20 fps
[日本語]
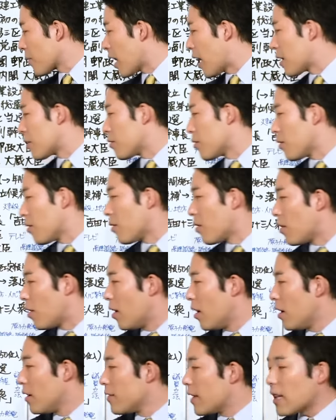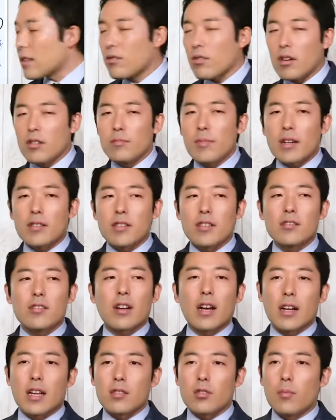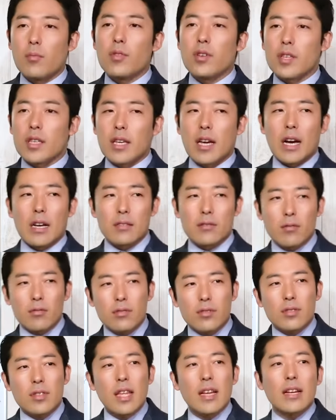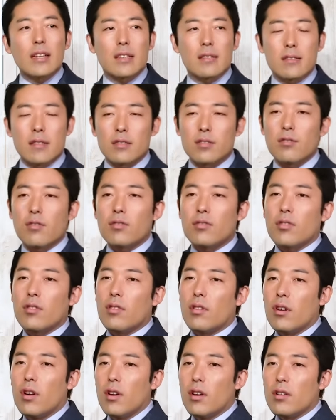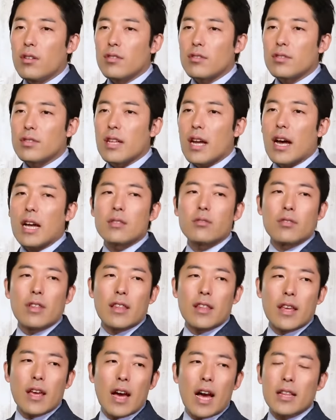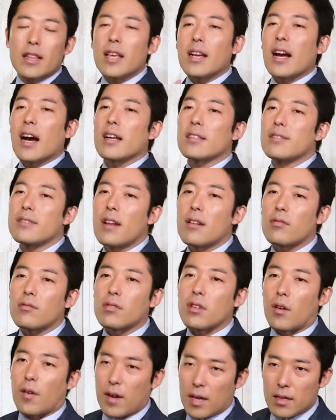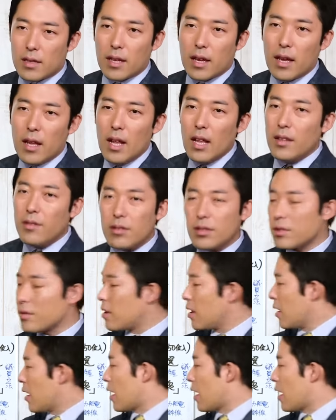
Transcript: あのー、なんとかうまくいくかなと思いきやそのつてがですね上京した後でね当てが外れることが分かってよし、